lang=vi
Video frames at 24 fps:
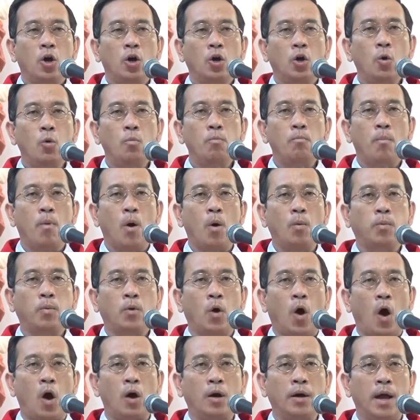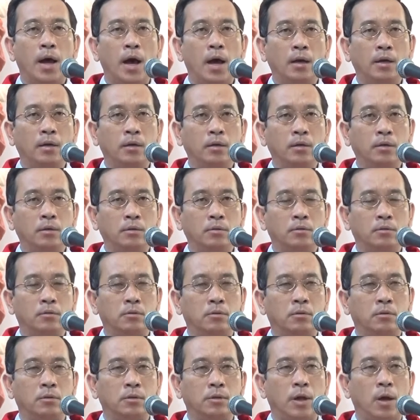đút một ngọn nến
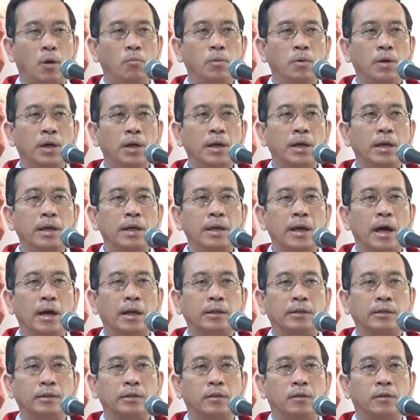giống y hệt